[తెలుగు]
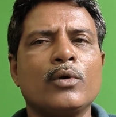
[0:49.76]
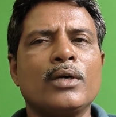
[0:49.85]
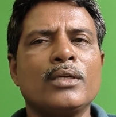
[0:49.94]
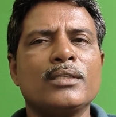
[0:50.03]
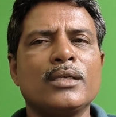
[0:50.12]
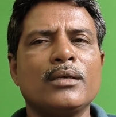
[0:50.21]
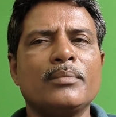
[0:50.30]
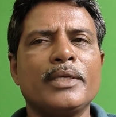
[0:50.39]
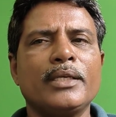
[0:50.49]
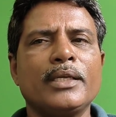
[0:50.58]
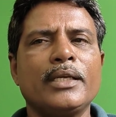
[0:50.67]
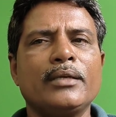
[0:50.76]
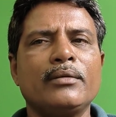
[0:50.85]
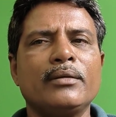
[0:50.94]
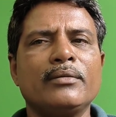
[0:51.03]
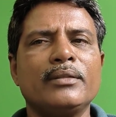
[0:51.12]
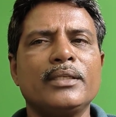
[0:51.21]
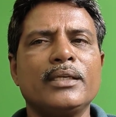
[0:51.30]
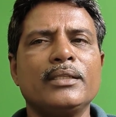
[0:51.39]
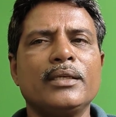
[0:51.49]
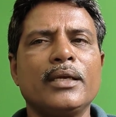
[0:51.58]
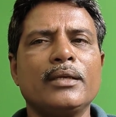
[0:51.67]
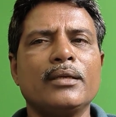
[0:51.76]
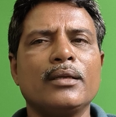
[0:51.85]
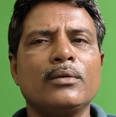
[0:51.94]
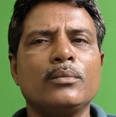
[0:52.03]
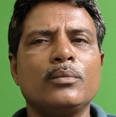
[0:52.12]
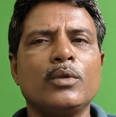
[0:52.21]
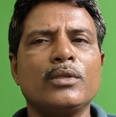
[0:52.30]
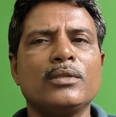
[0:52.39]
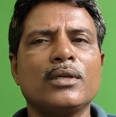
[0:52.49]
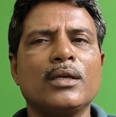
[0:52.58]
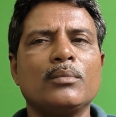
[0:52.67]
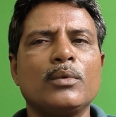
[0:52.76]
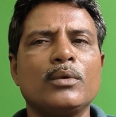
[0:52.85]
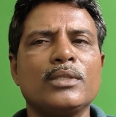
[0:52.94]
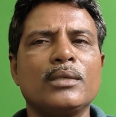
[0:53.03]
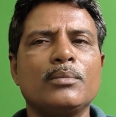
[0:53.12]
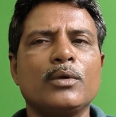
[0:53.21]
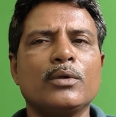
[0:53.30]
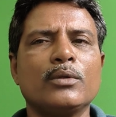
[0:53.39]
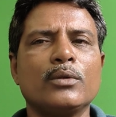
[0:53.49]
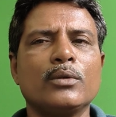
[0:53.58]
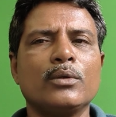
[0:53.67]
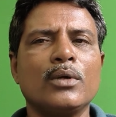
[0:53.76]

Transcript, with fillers: మొహాసామీన్ అనేటువంటి విద్యార్థి నాయకురాలు పోలీసుల కాల్పుల్లో చనిపోవడంతో